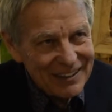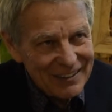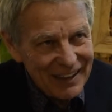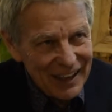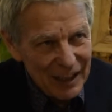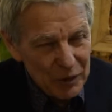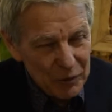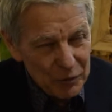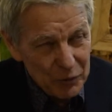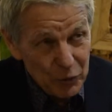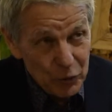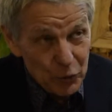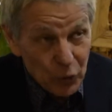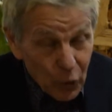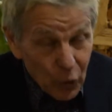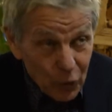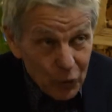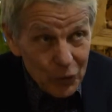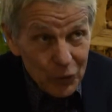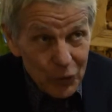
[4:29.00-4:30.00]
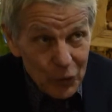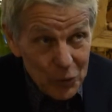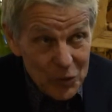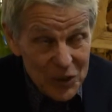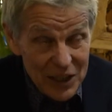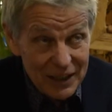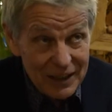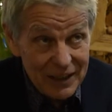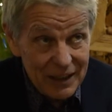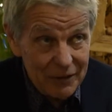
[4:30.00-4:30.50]
Voilà, dont
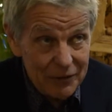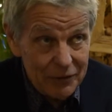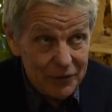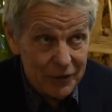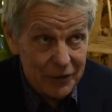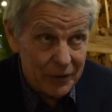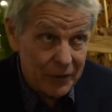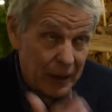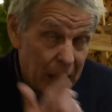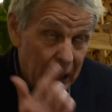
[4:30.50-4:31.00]
l'objectif,